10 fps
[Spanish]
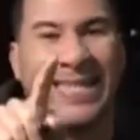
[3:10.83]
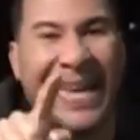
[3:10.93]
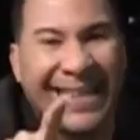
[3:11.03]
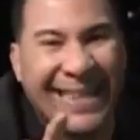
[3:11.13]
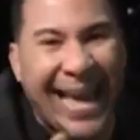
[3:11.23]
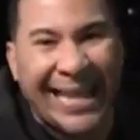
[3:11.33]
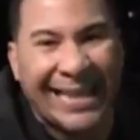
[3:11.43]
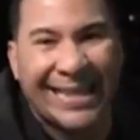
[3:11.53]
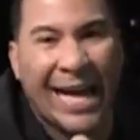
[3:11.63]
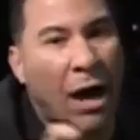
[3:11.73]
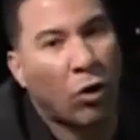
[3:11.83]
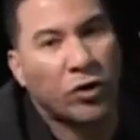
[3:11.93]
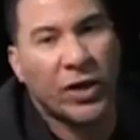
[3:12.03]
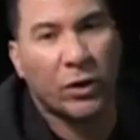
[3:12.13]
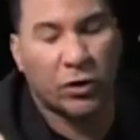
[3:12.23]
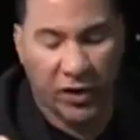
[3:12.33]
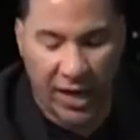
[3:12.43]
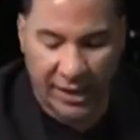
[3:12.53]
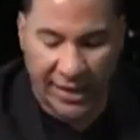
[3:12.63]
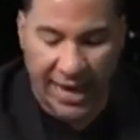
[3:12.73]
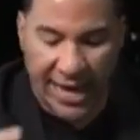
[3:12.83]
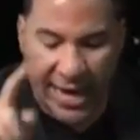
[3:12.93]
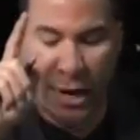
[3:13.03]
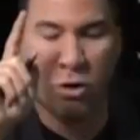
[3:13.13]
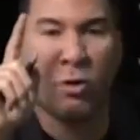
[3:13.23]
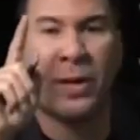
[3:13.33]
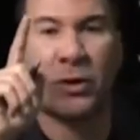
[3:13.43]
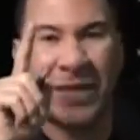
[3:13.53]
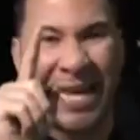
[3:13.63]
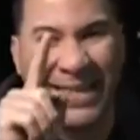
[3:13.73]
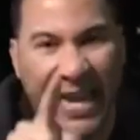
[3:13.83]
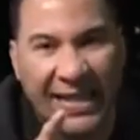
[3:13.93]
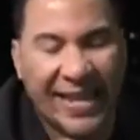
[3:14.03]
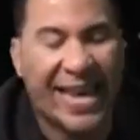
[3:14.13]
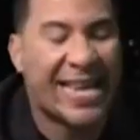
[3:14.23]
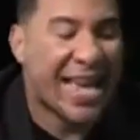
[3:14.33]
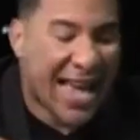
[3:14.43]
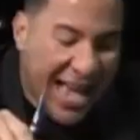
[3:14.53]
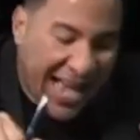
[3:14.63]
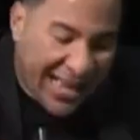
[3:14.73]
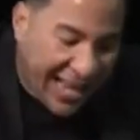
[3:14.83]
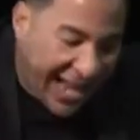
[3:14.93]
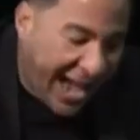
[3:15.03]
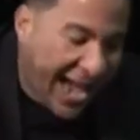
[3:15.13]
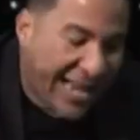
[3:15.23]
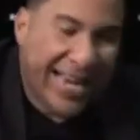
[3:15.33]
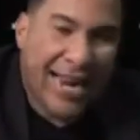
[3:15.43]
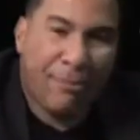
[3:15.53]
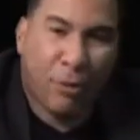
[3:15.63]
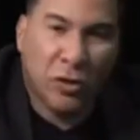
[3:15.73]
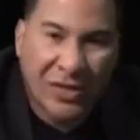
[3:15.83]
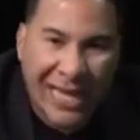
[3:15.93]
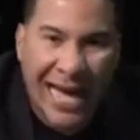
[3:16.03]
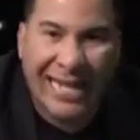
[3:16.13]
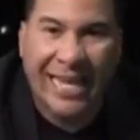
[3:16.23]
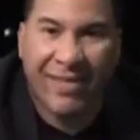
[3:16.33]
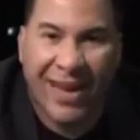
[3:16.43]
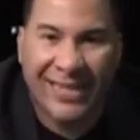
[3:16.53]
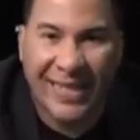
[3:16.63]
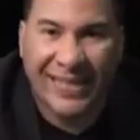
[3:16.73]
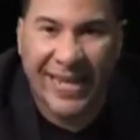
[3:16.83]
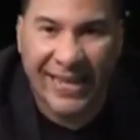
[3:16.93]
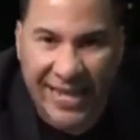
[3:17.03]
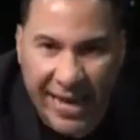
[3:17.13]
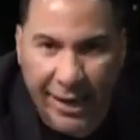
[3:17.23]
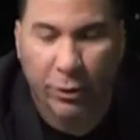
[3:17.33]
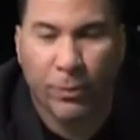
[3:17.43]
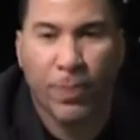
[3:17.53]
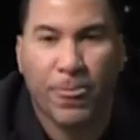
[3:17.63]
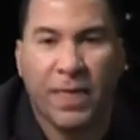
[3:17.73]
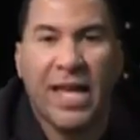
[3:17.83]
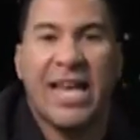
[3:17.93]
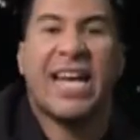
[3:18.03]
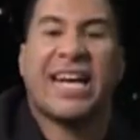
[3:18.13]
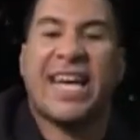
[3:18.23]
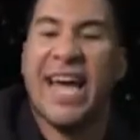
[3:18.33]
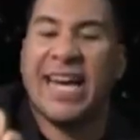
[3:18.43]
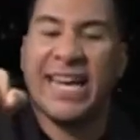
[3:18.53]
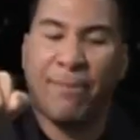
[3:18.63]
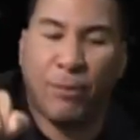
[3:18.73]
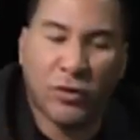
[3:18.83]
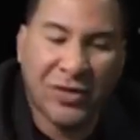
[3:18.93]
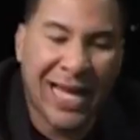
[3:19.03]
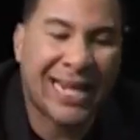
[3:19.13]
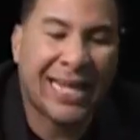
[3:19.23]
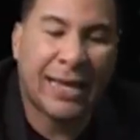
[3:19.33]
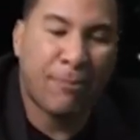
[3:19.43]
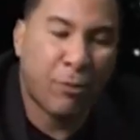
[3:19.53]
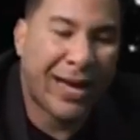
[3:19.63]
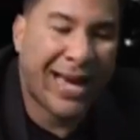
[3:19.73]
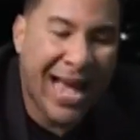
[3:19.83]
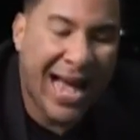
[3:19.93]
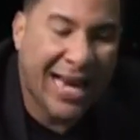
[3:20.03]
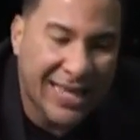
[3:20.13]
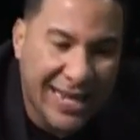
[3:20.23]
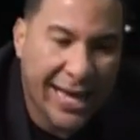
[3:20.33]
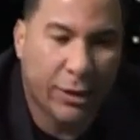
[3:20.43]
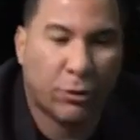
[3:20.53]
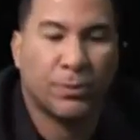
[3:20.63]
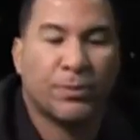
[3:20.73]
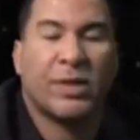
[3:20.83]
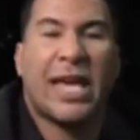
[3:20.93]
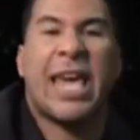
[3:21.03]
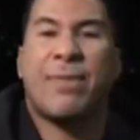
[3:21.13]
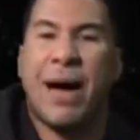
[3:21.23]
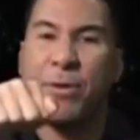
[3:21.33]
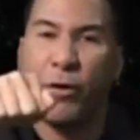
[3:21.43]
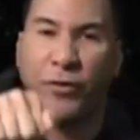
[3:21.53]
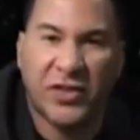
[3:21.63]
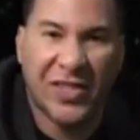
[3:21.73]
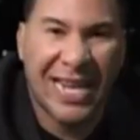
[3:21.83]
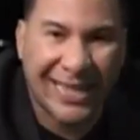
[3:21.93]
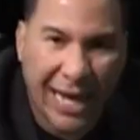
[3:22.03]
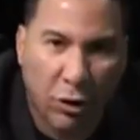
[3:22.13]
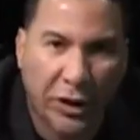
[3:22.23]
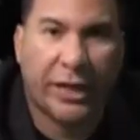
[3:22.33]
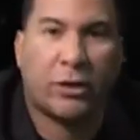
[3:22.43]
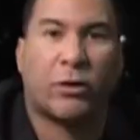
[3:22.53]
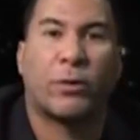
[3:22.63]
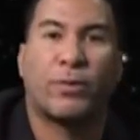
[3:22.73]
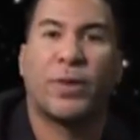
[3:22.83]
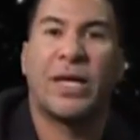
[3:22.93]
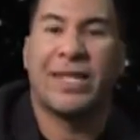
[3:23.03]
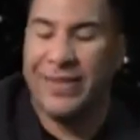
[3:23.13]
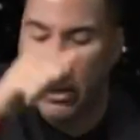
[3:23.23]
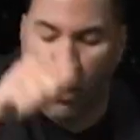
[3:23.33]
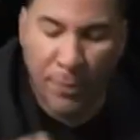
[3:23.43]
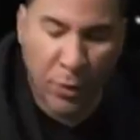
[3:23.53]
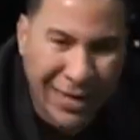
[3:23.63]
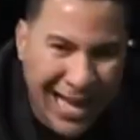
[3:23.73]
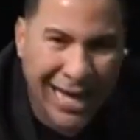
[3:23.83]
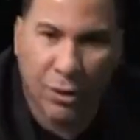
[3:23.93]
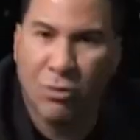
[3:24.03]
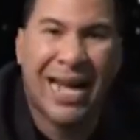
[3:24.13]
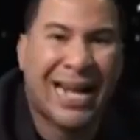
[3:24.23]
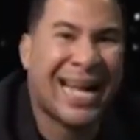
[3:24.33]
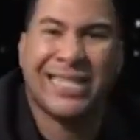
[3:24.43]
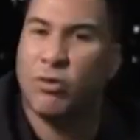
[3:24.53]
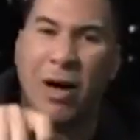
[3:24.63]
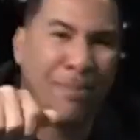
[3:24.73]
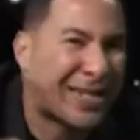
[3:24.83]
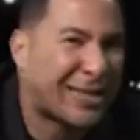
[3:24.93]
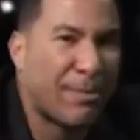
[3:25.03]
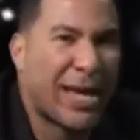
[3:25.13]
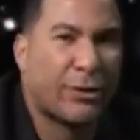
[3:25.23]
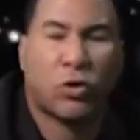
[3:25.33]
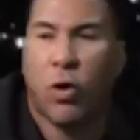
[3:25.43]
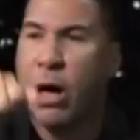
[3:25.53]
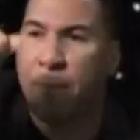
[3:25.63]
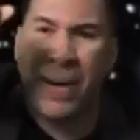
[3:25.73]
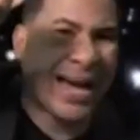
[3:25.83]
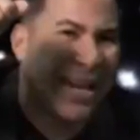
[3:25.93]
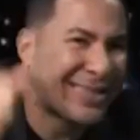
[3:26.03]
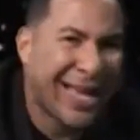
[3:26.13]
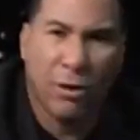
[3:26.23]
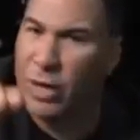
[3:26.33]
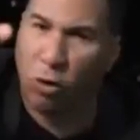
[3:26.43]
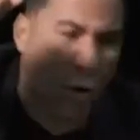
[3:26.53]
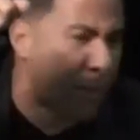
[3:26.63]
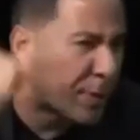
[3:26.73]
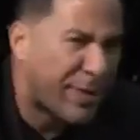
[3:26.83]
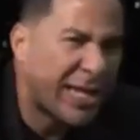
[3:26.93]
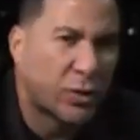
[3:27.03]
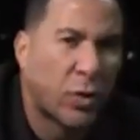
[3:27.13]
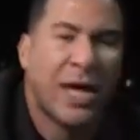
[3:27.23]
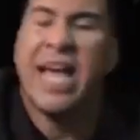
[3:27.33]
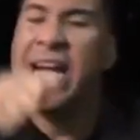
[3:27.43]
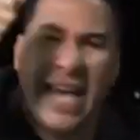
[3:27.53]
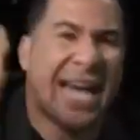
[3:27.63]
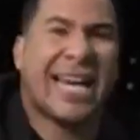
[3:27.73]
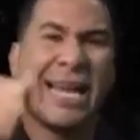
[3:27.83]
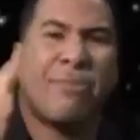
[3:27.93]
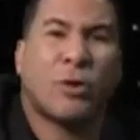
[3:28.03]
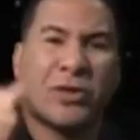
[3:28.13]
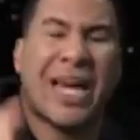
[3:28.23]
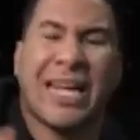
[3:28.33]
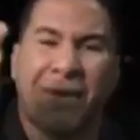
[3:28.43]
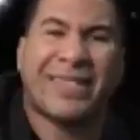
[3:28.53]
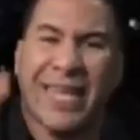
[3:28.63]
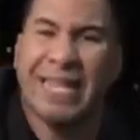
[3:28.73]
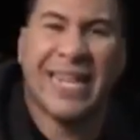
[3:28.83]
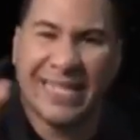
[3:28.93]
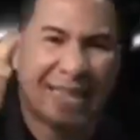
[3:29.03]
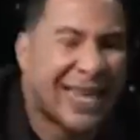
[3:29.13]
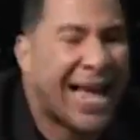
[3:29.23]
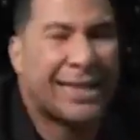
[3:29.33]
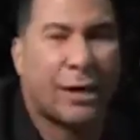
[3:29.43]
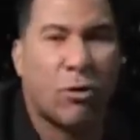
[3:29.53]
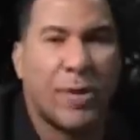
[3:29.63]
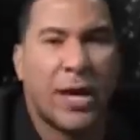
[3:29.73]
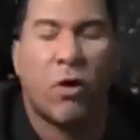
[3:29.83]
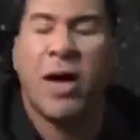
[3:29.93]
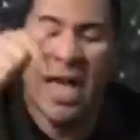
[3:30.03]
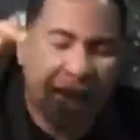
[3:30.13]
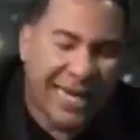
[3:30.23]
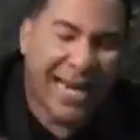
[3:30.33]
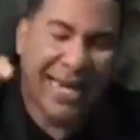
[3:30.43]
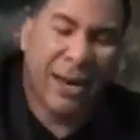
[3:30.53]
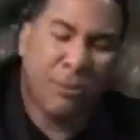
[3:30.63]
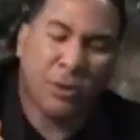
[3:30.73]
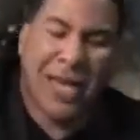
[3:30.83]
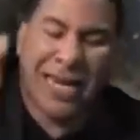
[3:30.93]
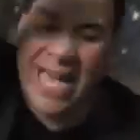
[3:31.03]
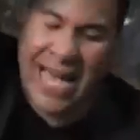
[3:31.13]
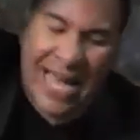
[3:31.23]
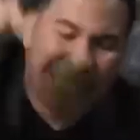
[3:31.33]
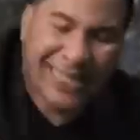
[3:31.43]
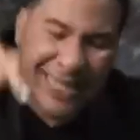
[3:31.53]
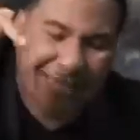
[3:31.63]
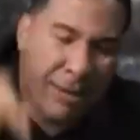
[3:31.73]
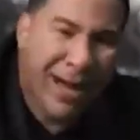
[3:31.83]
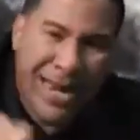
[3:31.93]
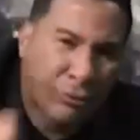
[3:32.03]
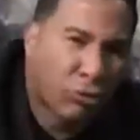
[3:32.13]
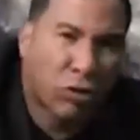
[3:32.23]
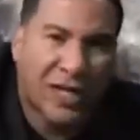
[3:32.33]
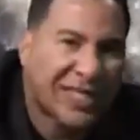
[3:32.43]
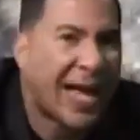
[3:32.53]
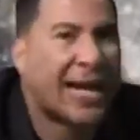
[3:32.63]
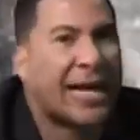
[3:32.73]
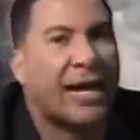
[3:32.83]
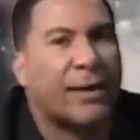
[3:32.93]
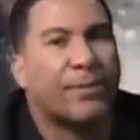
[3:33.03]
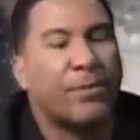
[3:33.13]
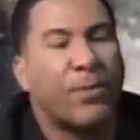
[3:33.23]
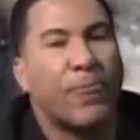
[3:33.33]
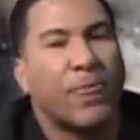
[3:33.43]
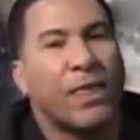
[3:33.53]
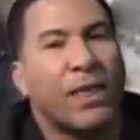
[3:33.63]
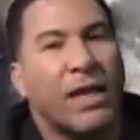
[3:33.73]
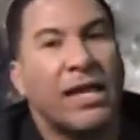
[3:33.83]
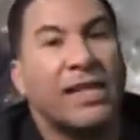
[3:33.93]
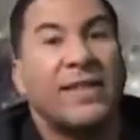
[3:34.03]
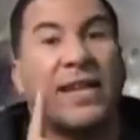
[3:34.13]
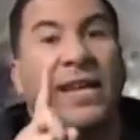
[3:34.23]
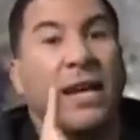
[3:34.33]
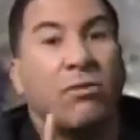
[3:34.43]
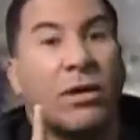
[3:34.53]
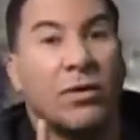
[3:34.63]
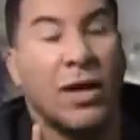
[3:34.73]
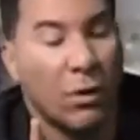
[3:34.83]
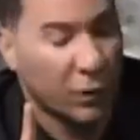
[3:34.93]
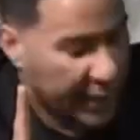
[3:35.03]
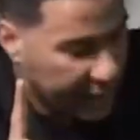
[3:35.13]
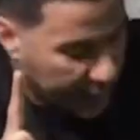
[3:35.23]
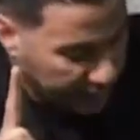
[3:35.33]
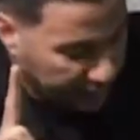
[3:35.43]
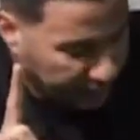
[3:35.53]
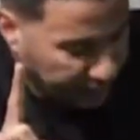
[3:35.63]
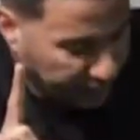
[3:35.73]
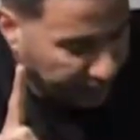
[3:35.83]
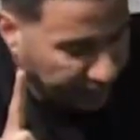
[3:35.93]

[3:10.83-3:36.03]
70 o 07 y el número 36. ¿Qué quiere apostar que vas a hacer dinero? ¿Qué quiere apostar que después que haga dinero y va a mi oficina te hago rico? Te compro un carro, una casa, un apartamento, paga las deudas, los compromisos. ¿Qué quiere apostar que va a salir hacia adelante conmigo? ¿Qué quiere apostar que en esta semana tú te sacas? Si quieres una sola lotería,